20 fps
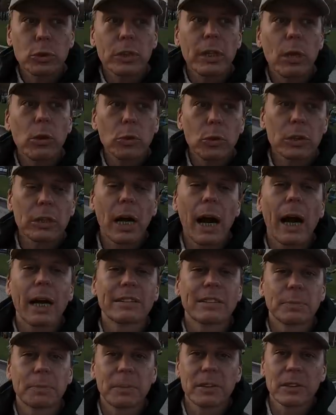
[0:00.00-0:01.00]
Хоть какой-то
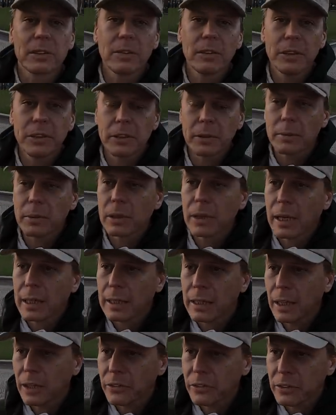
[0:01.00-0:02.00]
акт сопротивления был
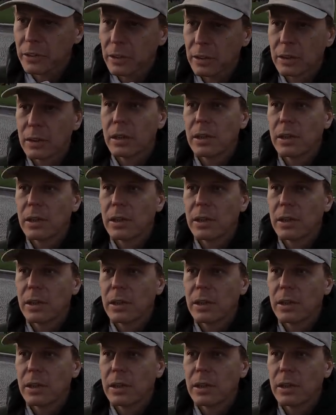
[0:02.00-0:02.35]
оказан.